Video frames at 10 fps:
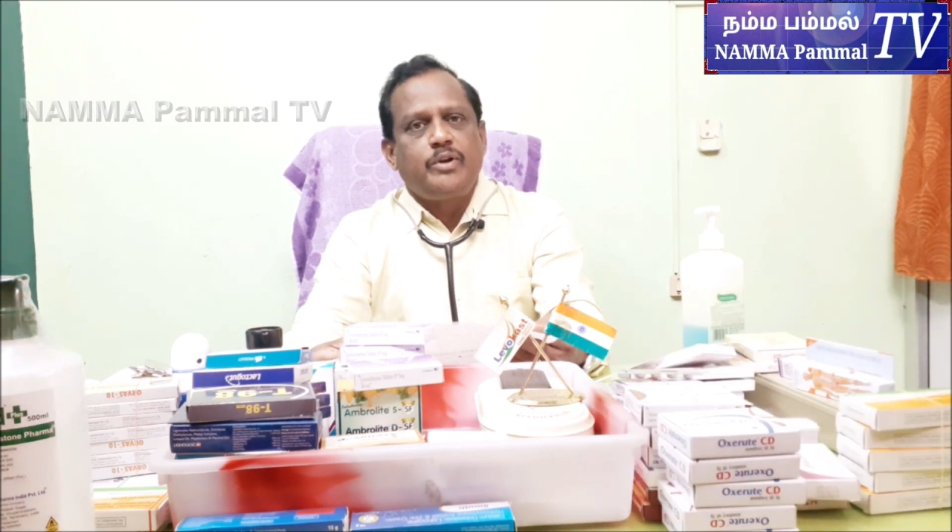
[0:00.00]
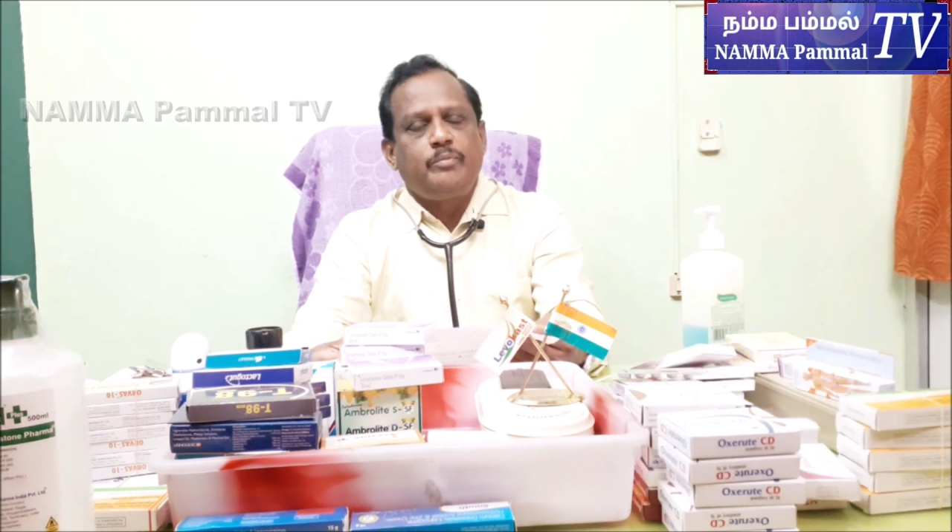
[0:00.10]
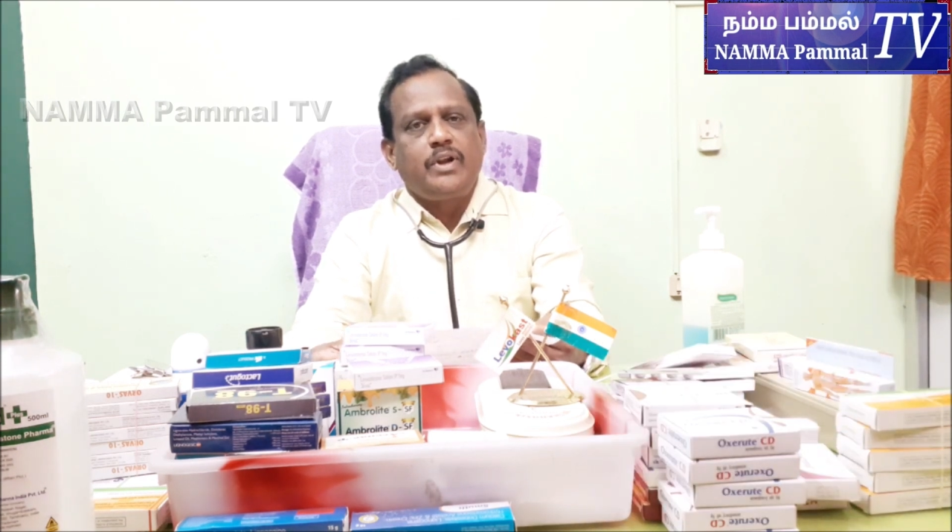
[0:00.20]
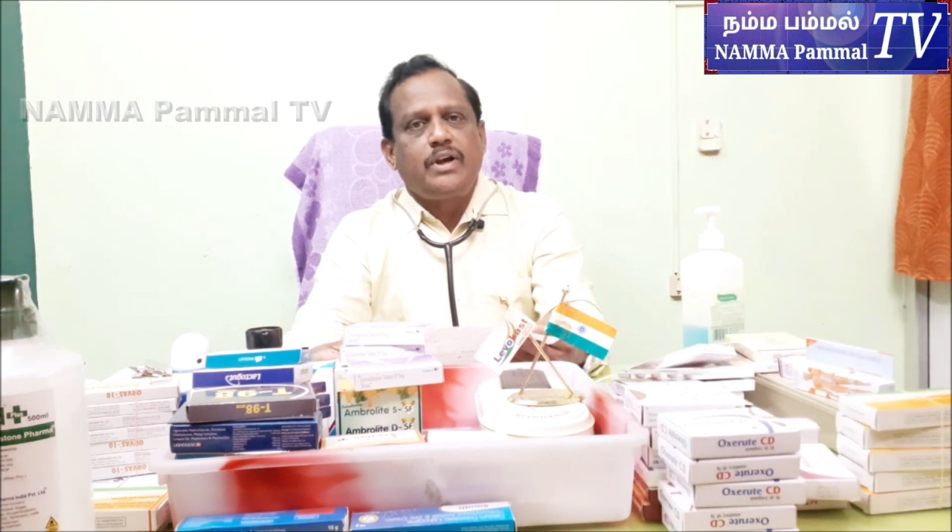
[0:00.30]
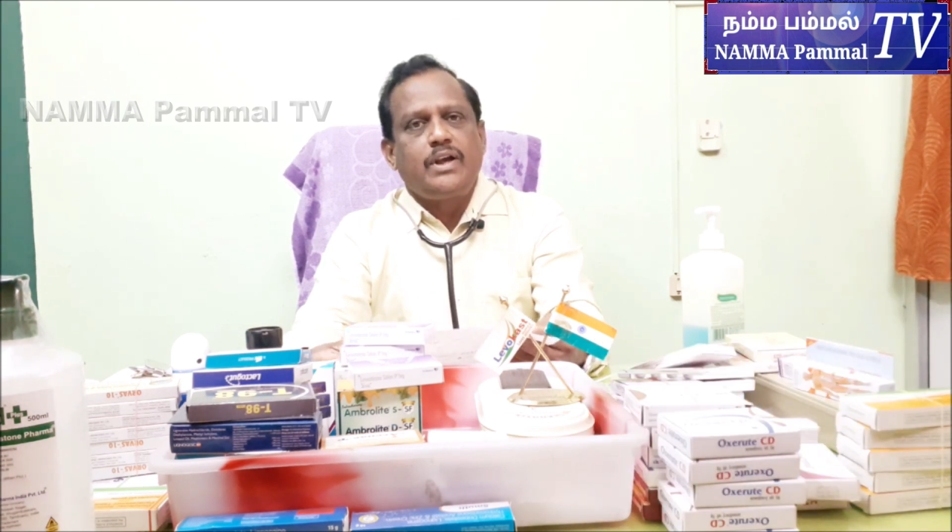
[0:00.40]

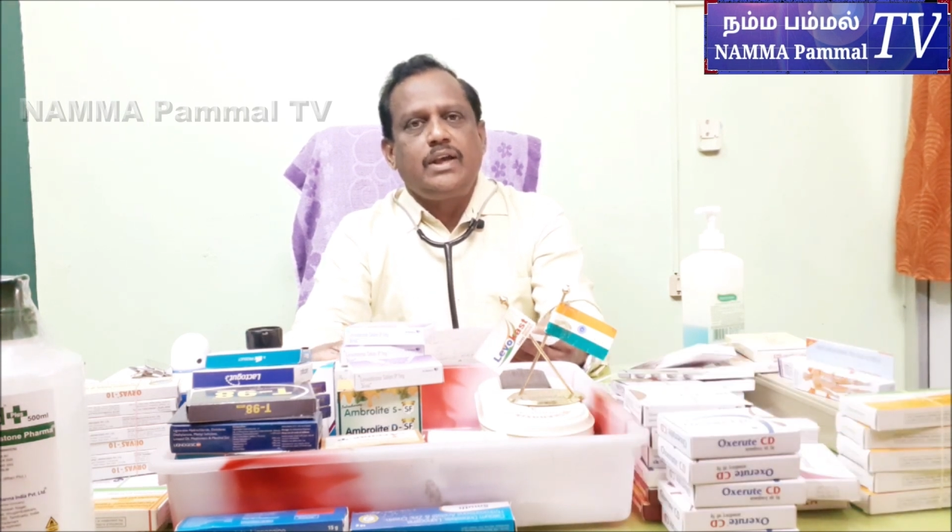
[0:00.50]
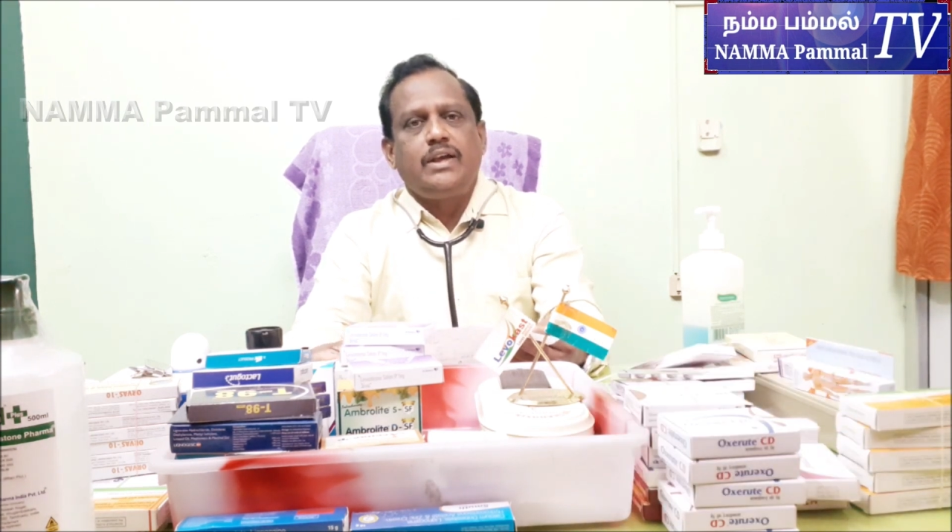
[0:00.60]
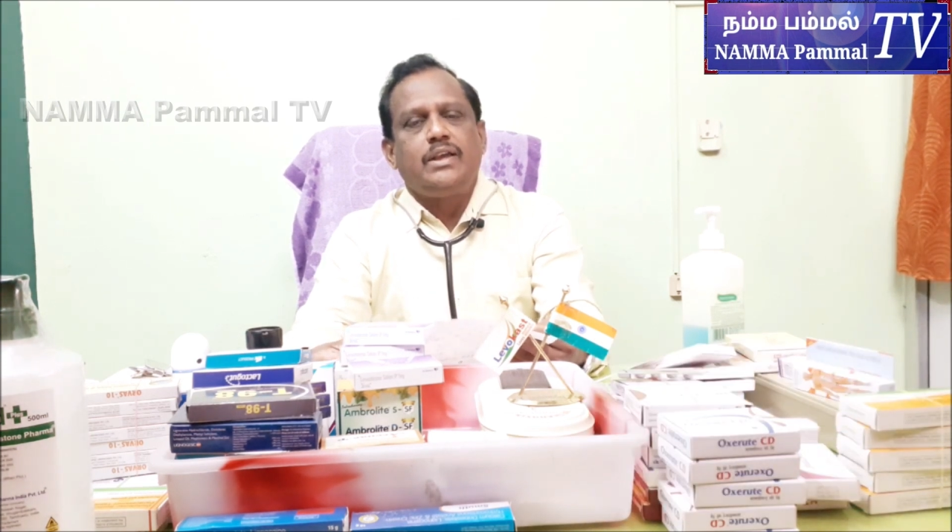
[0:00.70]
பண்ணோம்னாக்க